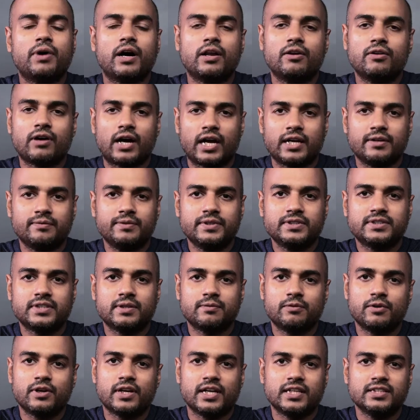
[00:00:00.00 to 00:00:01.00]
খুব ভালো আইবিস
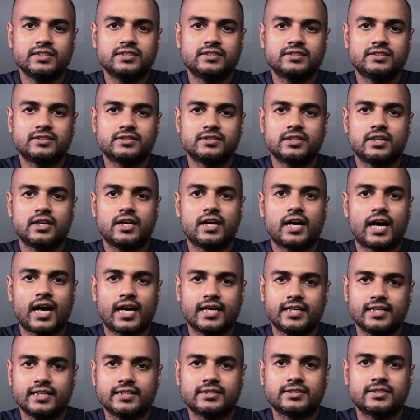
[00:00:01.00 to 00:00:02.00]
এবং লেন্স
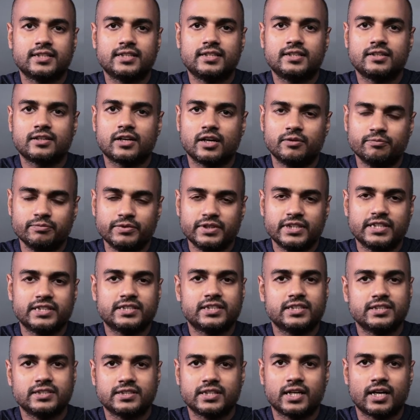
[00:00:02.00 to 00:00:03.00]
আইএসের
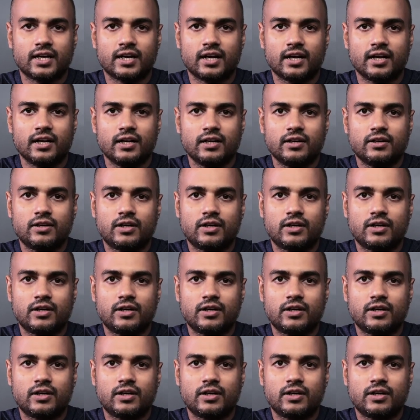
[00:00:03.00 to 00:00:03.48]
কম্বিনেশন ছাড়া